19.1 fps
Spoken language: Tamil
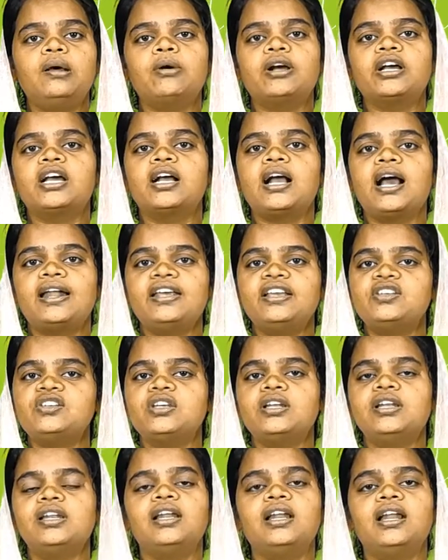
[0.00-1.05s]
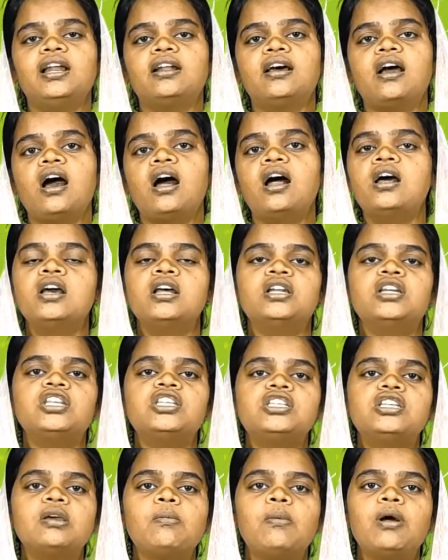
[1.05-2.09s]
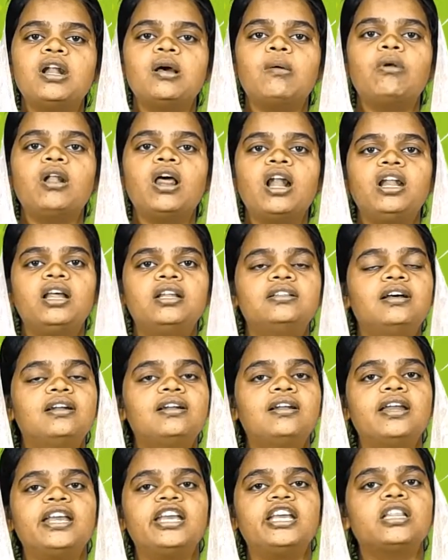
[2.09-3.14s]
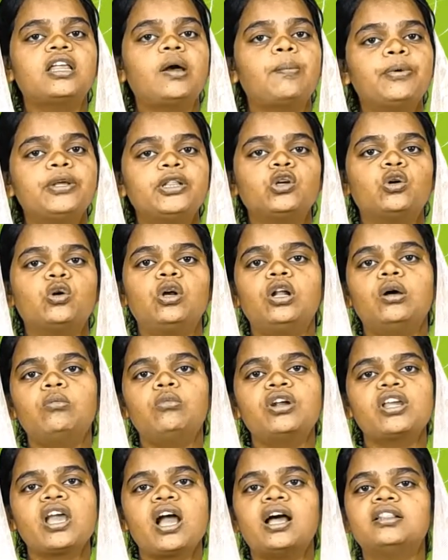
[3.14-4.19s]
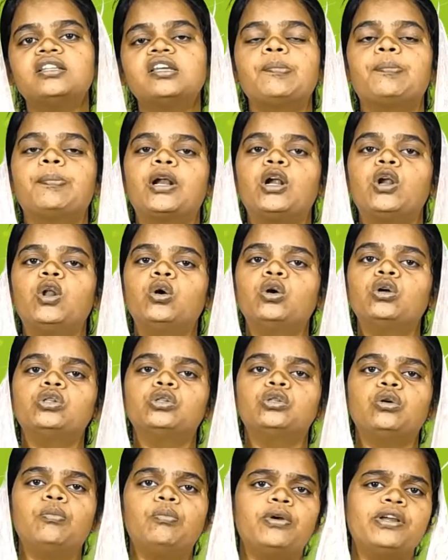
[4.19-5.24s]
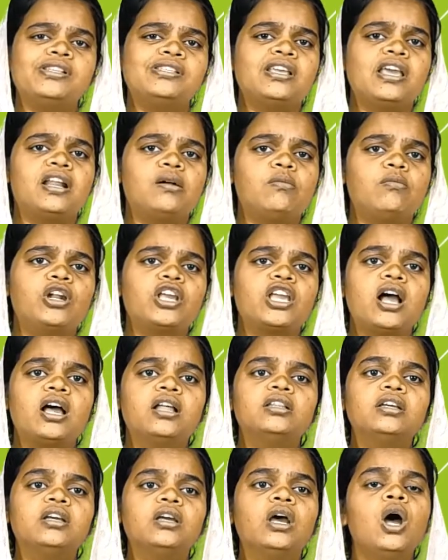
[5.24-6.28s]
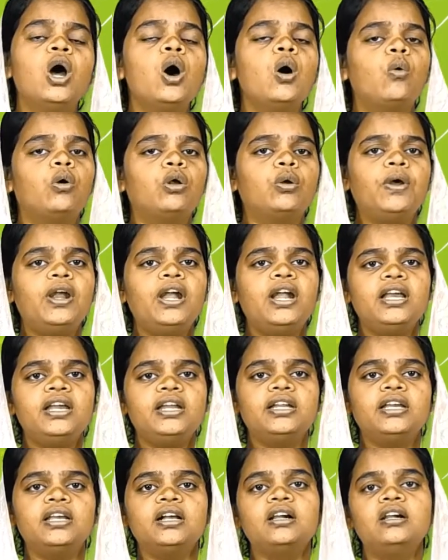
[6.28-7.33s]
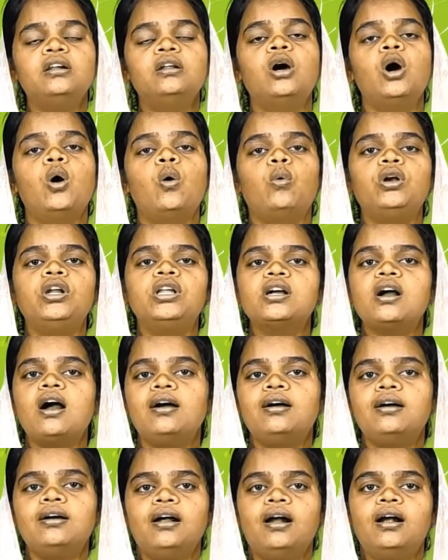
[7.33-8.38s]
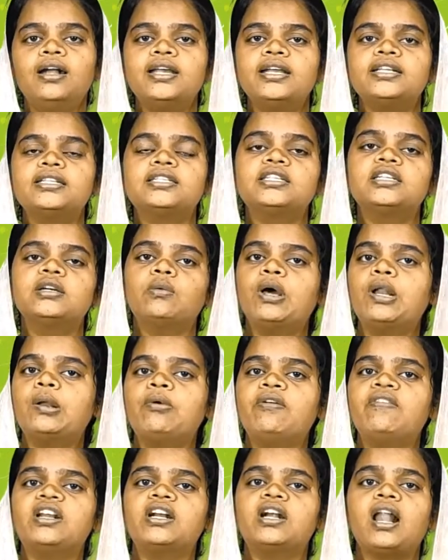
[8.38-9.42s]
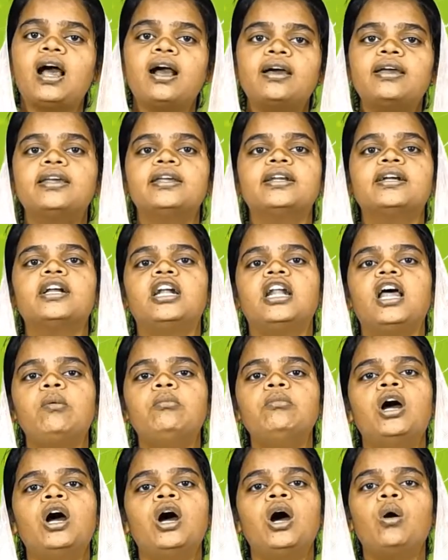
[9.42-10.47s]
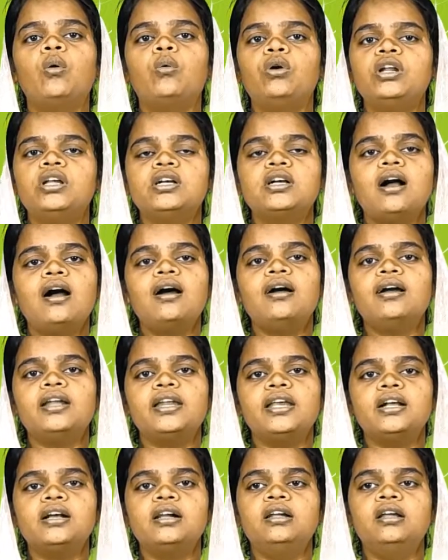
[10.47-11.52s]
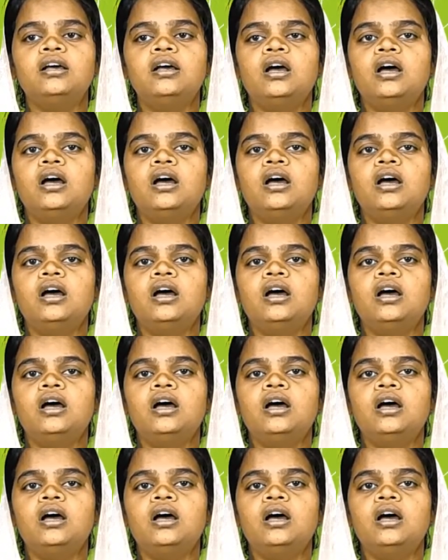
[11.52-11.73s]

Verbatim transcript: நமக்கு கனெக்ஷன் இல்லைன்னா நிச்சயமாக நம்மளால் தண்டனைக்கு தப்பித்து கொள்ள முடியாது பரலோகத்துக்கும் போய் சேர முடியாது ஒருவேளை நீங்கள் ஒழுங்காக ஆலயத்துக்கு வருபவர்களாக இருக்கலாம் ஒழுங்காக நீங்கள்